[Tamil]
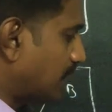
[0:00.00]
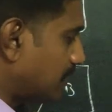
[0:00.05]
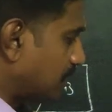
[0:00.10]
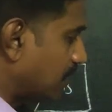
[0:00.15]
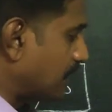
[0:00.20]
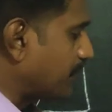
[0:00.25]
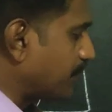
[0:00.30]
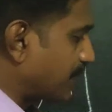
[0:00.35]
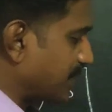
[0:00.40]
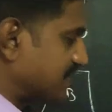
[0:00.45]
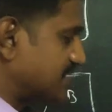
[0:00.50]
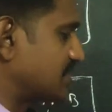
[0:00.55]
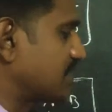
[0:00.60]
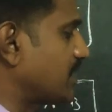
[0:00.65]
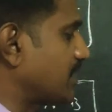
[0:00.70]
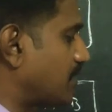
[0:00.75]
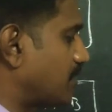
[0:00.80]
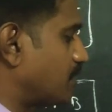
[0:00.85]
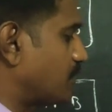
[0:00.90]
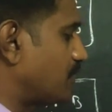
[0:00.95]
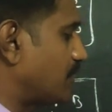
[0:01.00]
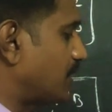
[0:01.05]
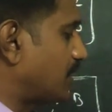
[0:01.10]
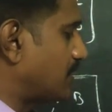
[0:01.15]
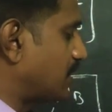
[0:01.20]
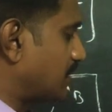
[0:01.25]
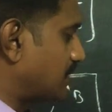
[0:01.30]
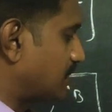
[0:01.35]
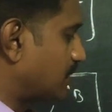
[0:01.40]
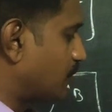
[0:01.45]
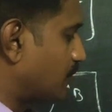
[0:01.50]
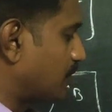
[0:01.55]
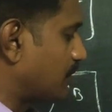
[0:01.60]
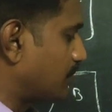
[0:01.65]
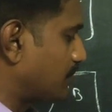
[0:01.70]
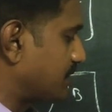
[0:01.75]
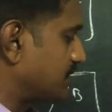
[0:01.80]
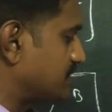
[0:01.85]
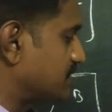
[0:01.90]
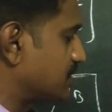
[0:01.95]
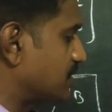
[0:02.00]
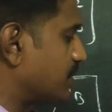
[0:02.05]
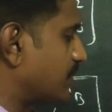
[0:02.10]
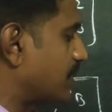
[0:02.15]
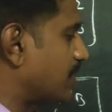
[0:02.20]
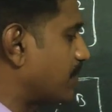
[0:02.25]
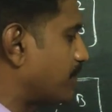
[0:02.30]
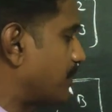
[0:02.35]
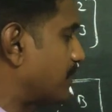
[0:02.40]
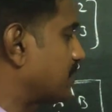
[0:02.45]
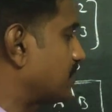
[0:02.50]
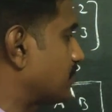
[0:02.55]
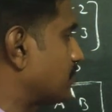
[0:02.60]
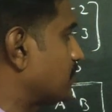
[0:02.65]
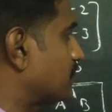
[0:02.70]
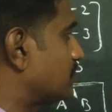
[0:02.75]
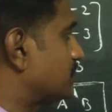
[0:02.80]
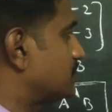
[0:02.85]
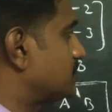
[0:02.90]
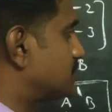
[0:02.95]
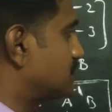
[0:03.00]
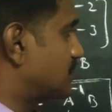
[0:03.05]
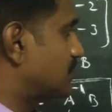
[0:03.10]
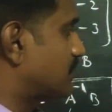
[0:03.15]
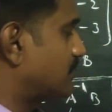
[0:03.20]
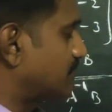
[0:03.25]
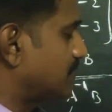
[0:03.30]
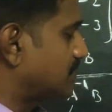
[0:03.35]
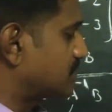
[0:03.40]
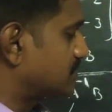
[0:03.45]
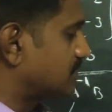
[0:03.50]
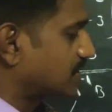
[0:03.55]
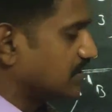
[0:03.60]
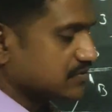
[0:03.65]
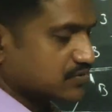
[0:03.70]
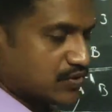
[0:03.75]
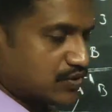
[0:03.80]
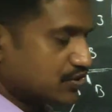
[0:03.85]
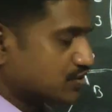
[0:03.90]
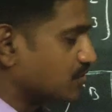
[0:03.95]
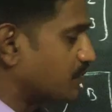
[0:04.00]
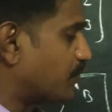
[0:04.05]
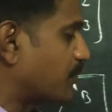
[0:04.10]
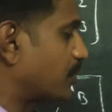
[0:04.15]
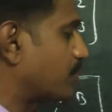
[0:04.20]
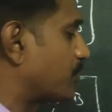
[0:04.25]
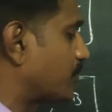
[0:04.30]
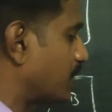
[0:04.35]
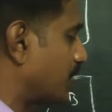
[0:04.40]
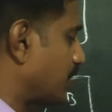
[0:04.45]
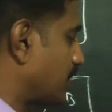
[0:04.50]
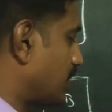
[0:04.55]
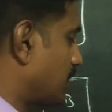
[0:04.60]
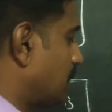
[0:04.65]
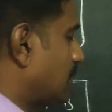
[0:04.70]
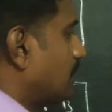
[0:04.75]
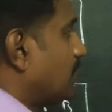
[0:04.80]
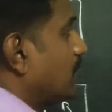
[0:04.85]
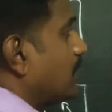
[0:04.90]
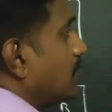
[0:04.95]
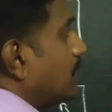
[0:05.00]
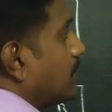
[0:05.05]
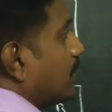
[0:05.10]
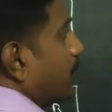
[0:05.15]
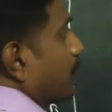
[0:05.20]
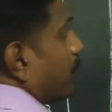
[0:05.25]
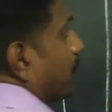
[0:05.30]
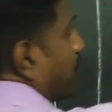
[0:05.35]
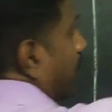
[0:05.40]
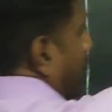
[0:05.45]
அதனால் பிரச்சனை ஆகும் அதனால தான் ஒன் பை ஜீரோ வராமல் பார்த்துக்கணும் ஜீரோ வந்துருச்சுன்னா சொல்யூஷன் போட முடியாது அப்போ